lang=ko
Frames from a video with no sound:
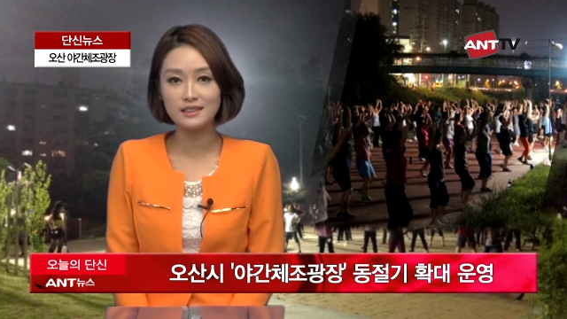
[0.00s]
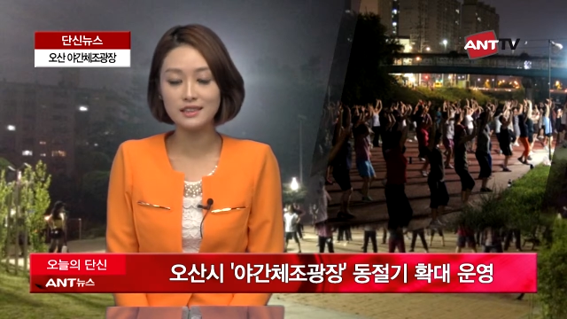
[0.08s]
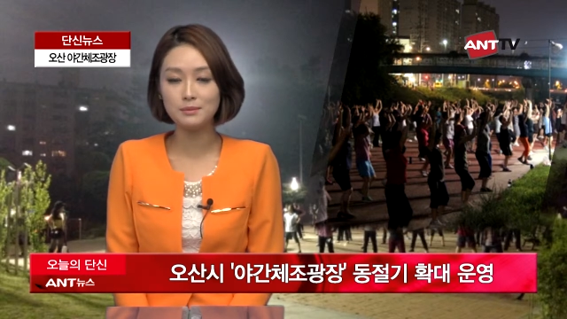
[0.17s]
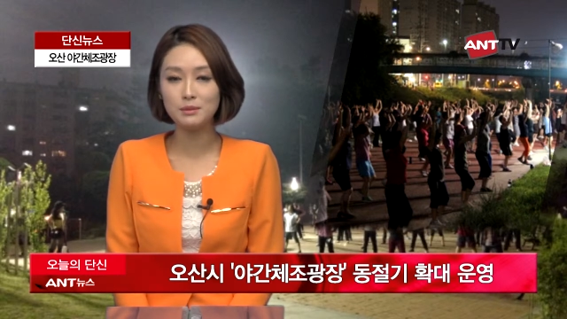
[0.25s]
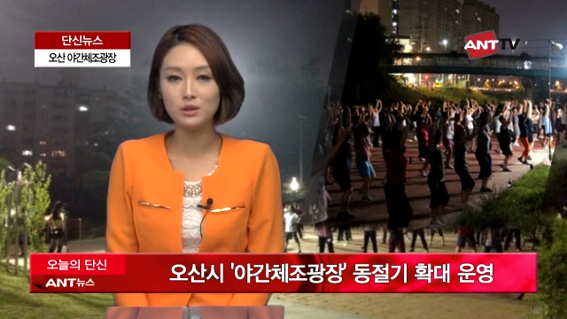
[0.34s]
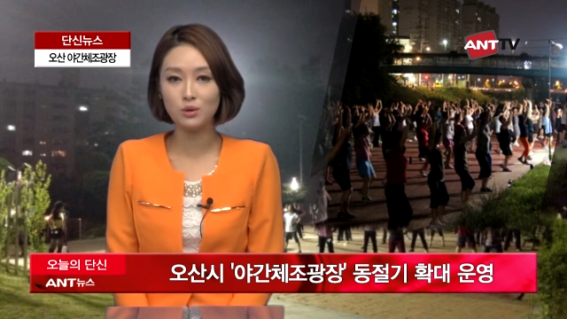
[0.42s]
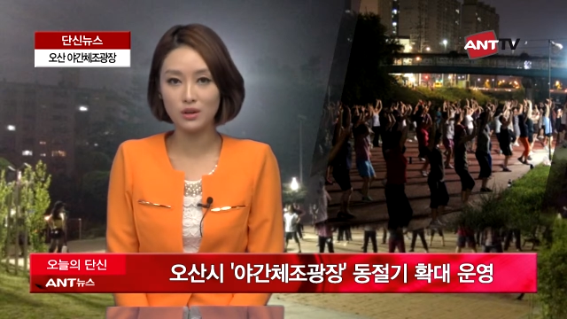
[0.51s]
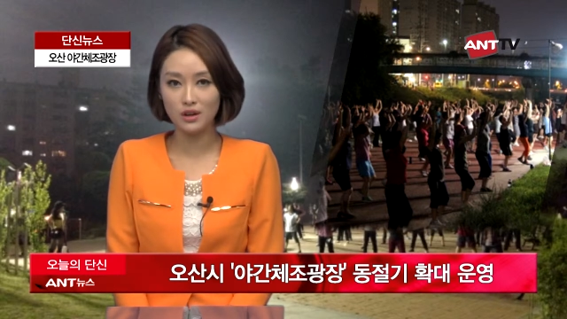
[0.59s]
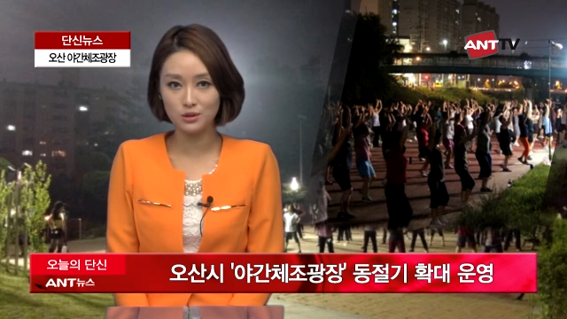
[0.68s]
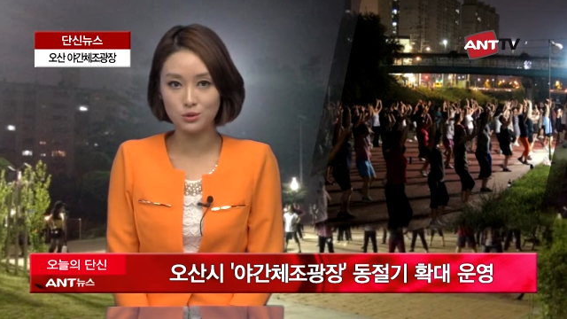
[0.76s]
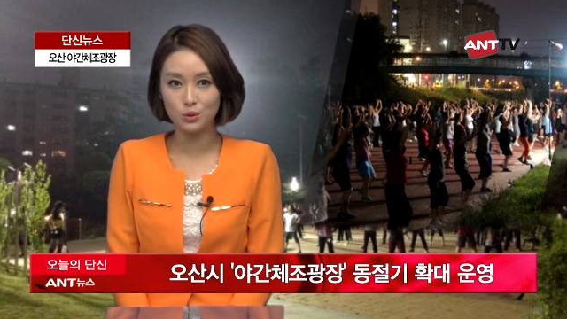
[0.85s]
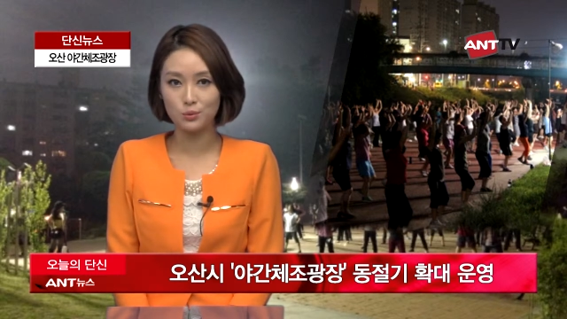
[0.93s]

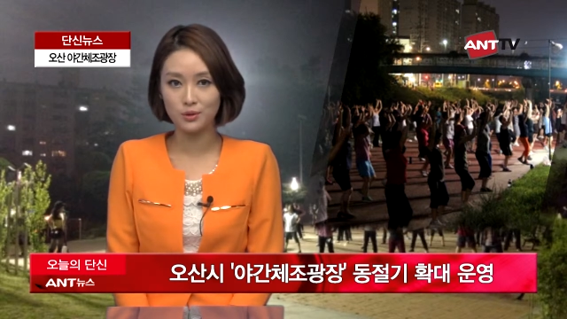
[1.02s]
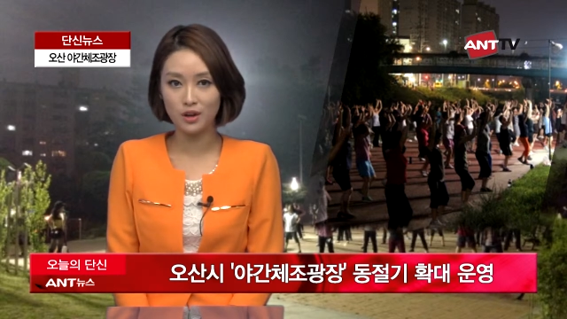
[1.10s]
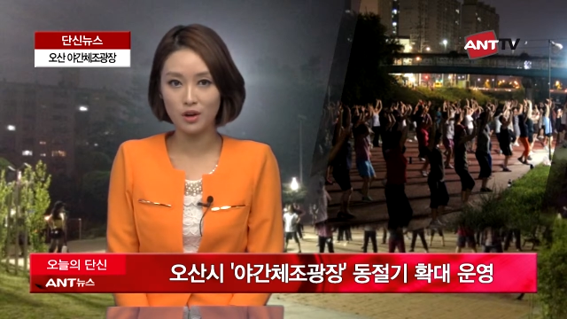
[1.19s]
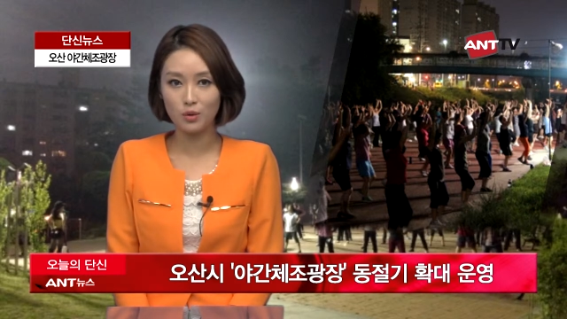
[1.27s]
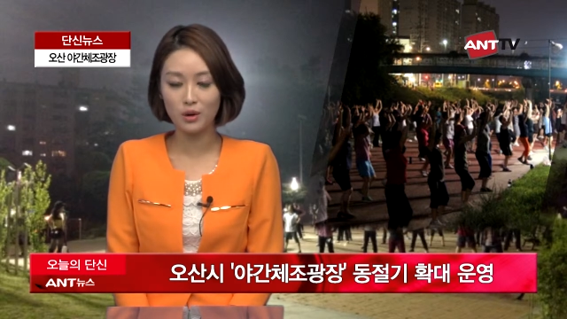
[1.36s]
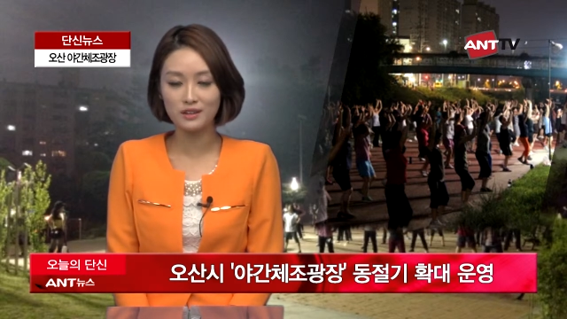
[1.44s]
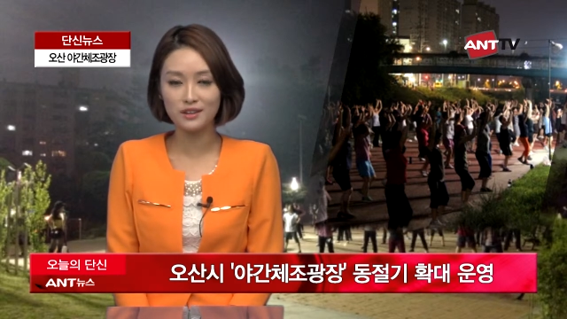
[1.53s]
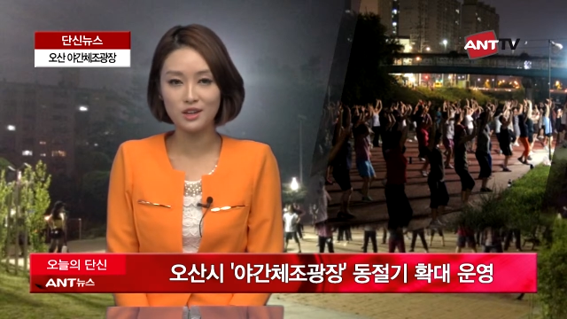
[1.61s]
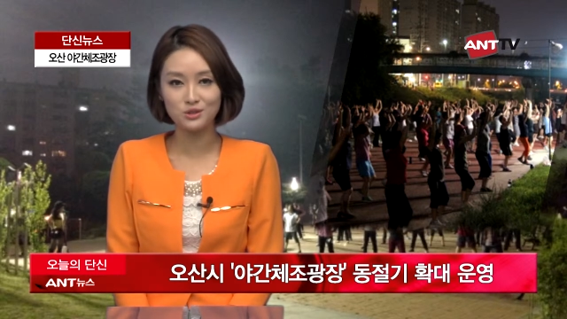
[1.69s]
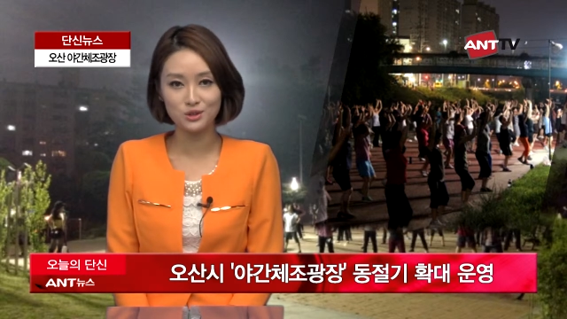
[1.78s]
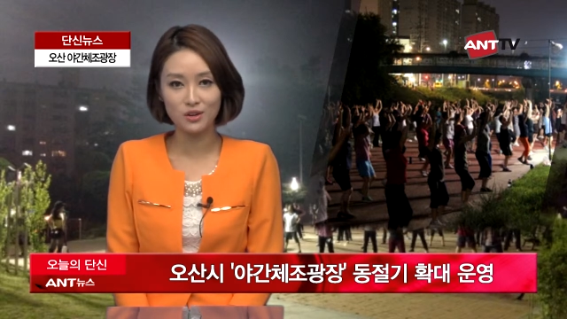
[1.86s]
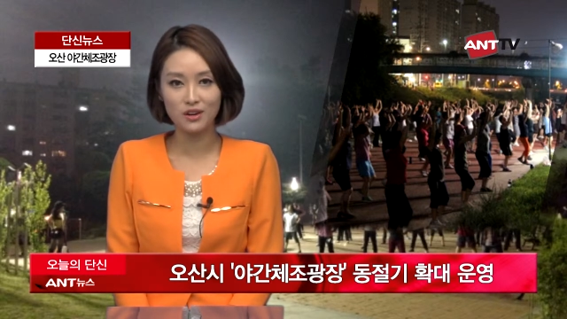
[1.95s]
시민회관으로 옮겨 확대
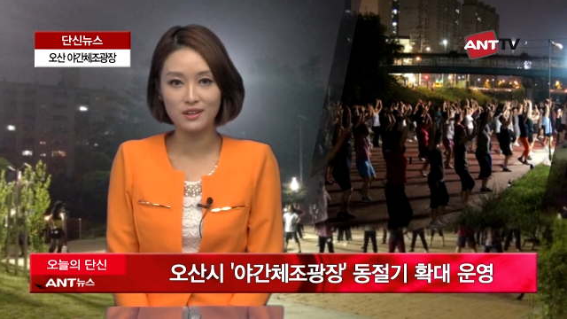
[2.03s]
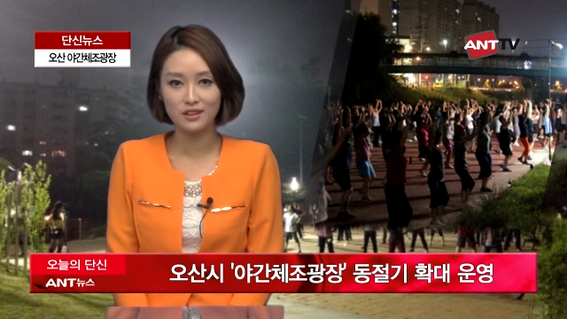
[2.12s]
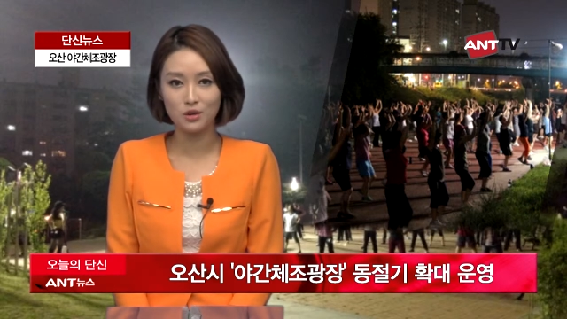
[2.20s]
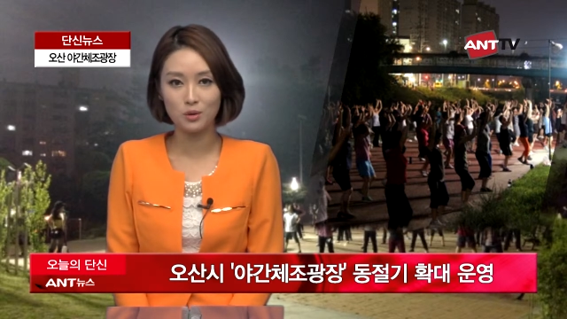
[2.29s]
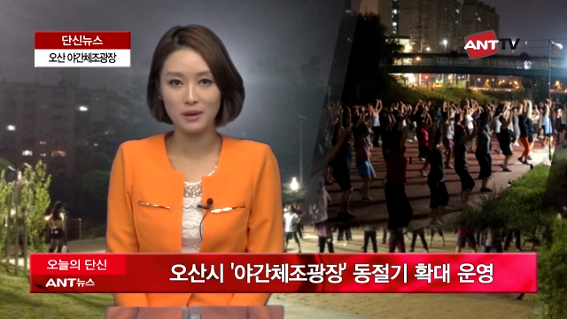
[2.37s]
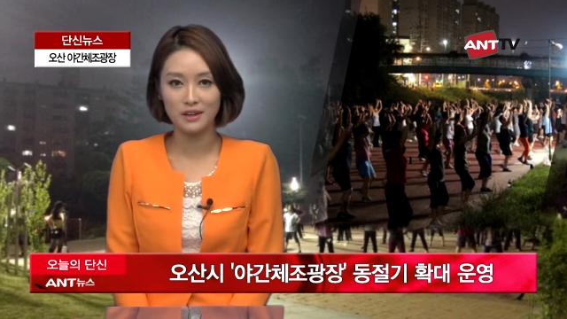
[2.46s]
운영한다고